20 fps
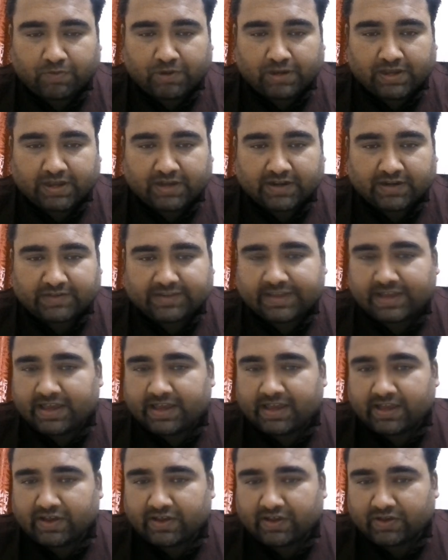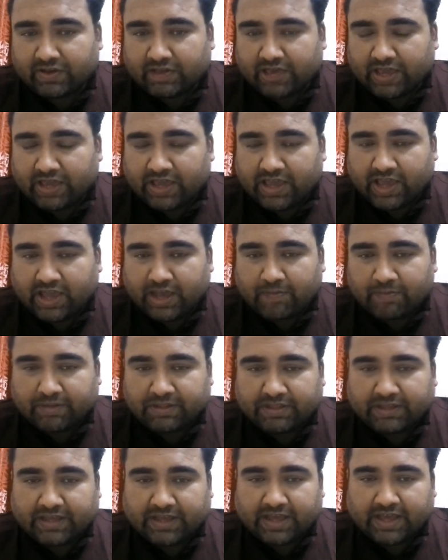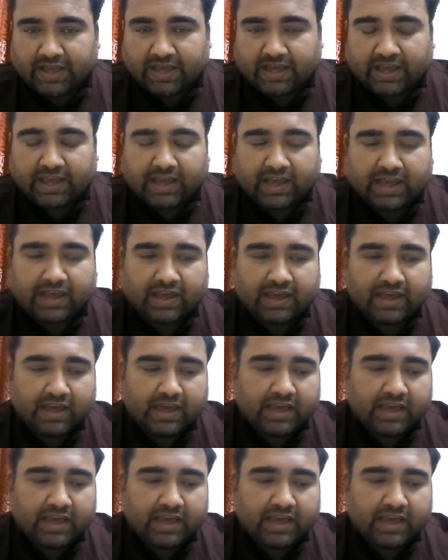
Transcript: प्ले करता है ये यहाँ पे दिखाया गया है